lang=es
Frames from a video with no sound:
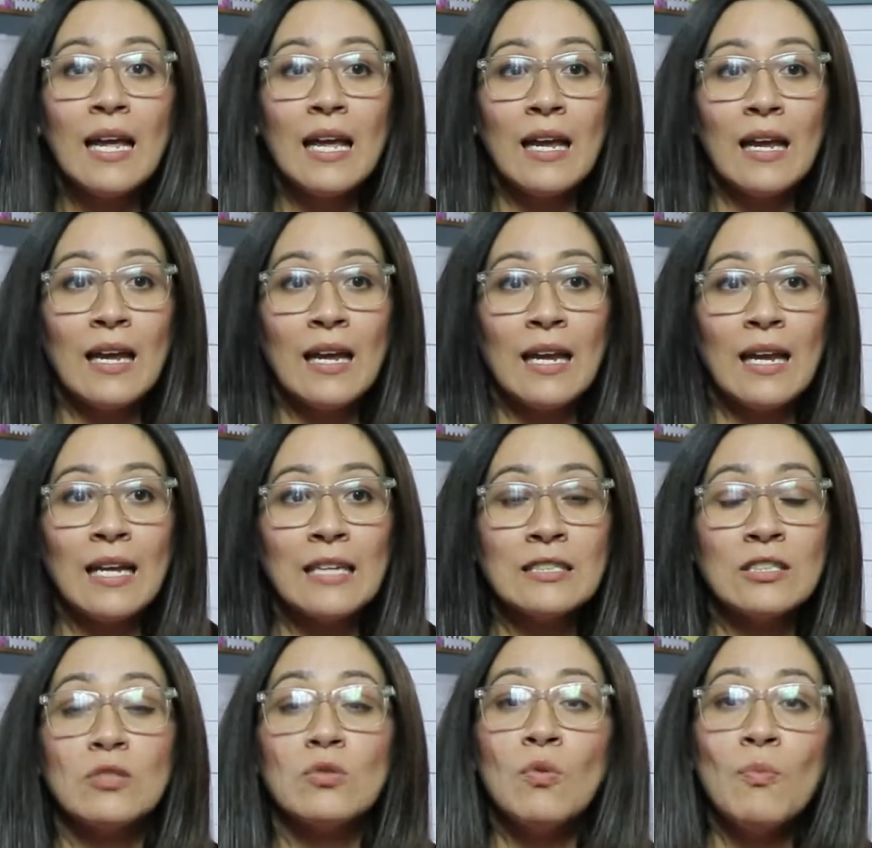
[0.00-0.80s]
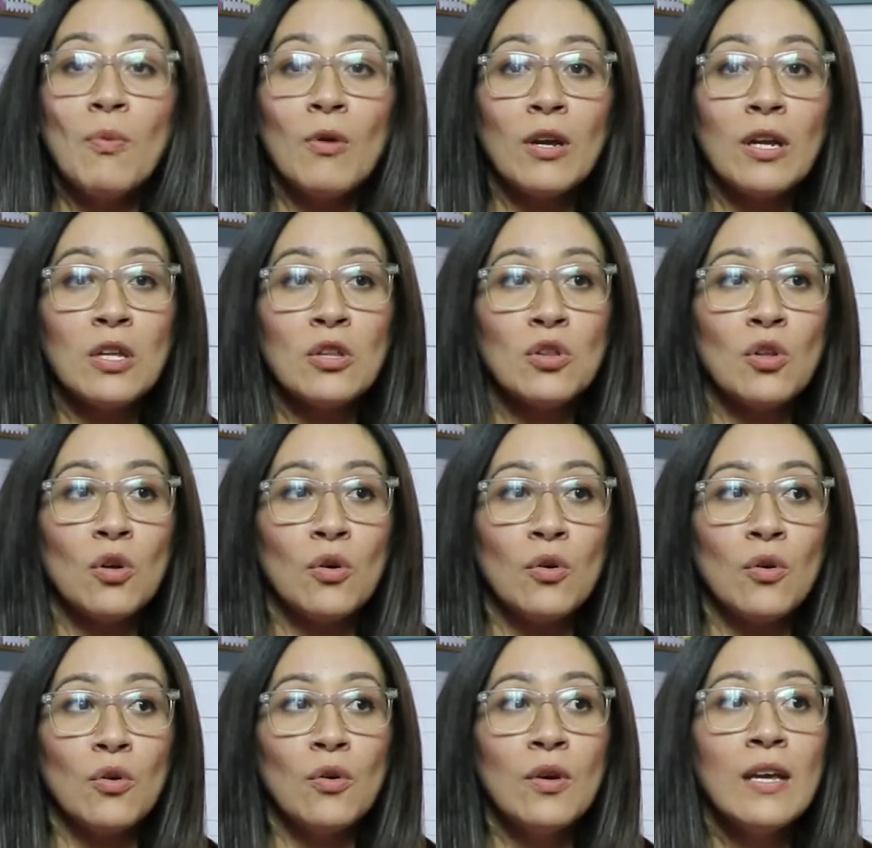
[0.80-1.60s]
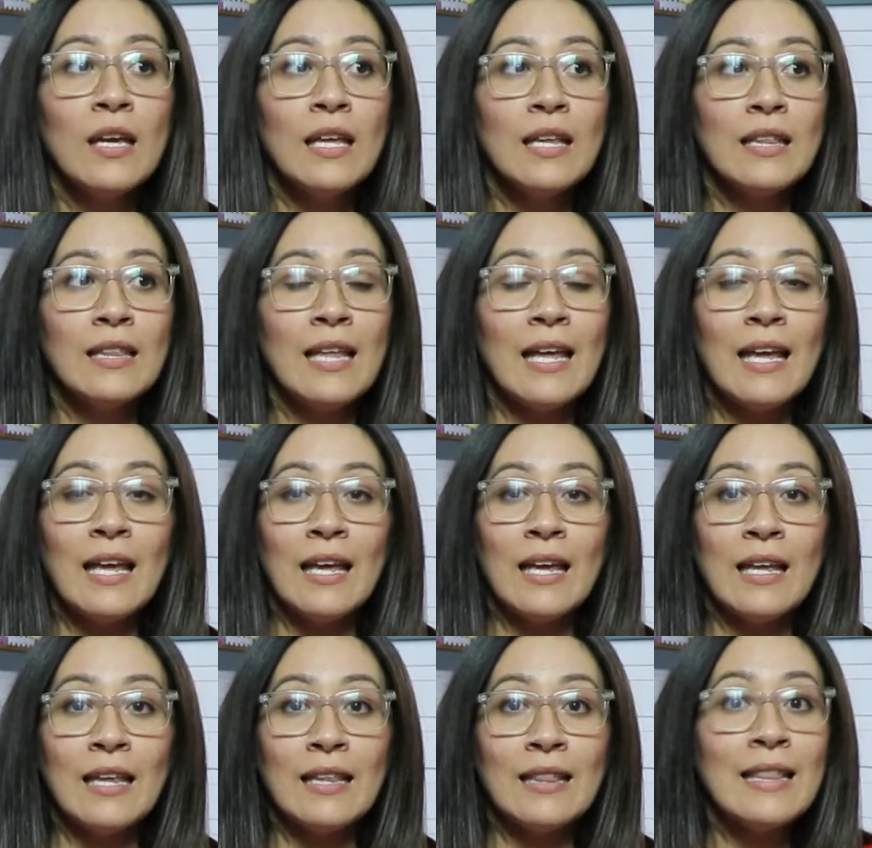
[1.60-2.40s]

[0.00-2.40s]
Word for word: eh, es un poquito de